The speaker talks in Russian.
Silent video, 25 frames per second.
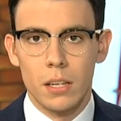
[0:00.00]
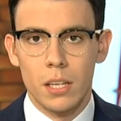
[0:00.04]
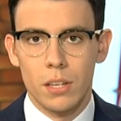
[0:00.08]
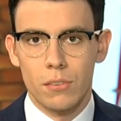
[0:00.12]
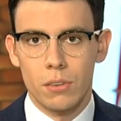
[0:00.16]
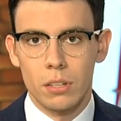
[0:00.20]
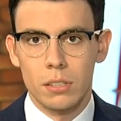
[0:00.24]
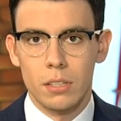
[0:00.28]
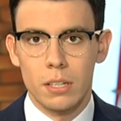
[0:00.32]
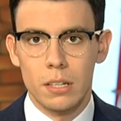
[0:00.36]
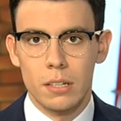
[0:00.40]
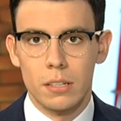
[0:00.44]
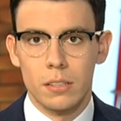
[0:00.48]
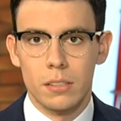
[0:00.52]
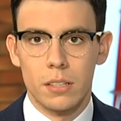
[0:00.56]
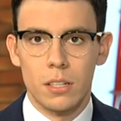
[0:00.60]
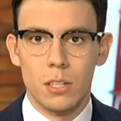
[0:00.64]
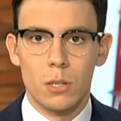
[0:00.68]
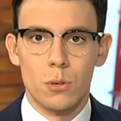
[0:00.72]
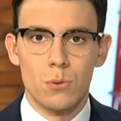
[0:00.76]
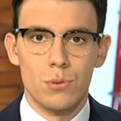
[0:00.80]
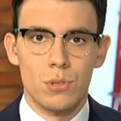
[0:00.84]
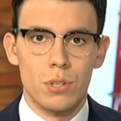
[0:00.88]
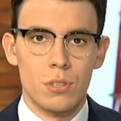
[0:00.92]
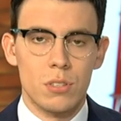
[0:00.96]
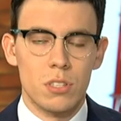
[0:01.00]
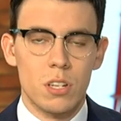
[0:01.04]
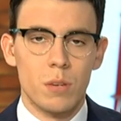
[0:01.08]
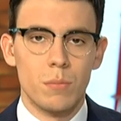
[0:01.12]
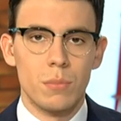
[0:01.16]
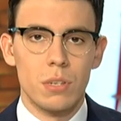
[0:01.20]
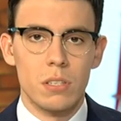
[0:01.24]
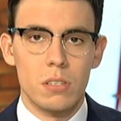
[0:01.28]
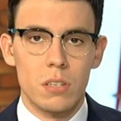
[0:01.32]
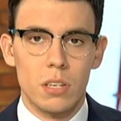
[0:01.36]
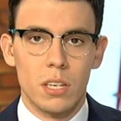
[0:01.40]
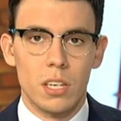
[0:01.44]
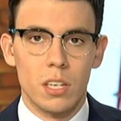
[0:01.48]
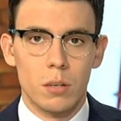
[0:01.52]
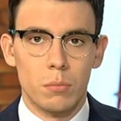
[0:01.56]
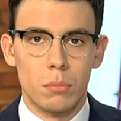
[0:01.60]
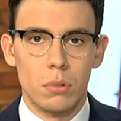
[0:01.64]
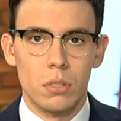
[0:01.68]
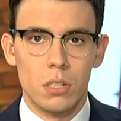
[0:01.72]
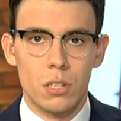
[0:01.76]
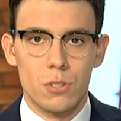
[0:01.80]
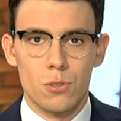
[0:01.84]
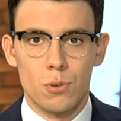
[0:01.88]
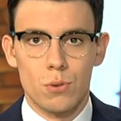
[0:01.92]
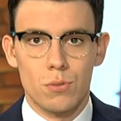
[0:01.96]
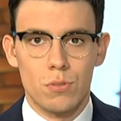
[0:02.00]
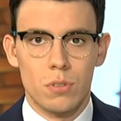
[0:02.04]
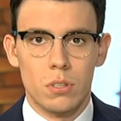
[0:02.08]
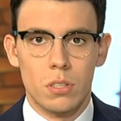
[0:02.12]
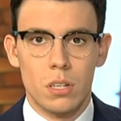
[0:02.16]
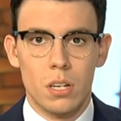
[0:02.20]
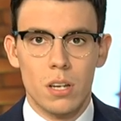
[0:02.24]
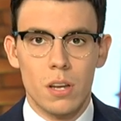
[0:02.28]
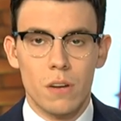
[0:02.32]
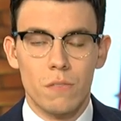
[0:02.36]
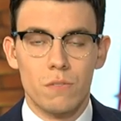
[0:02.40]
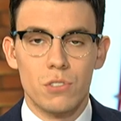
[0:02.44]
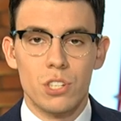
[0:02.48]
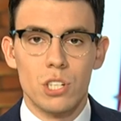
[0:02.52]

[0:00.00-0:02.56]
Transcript: Евангелие на грузинском языке было создано